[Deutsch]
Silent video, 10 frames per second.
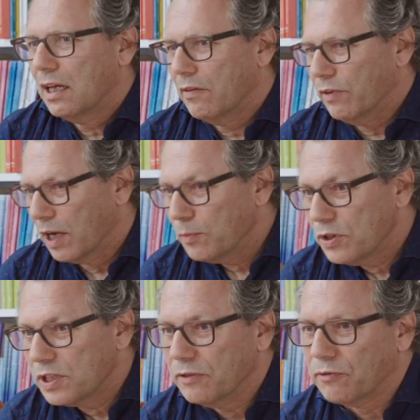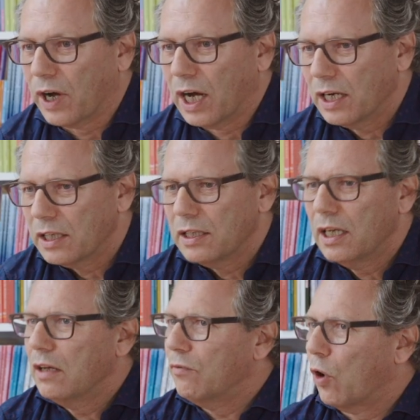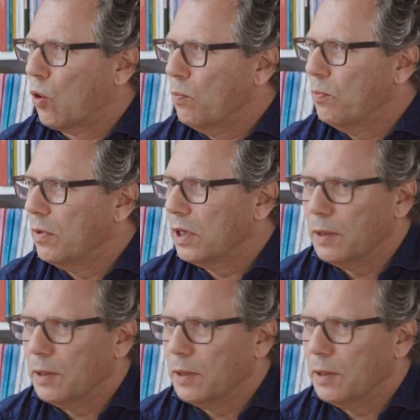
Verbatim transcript: Wir haben uns gefragt, warum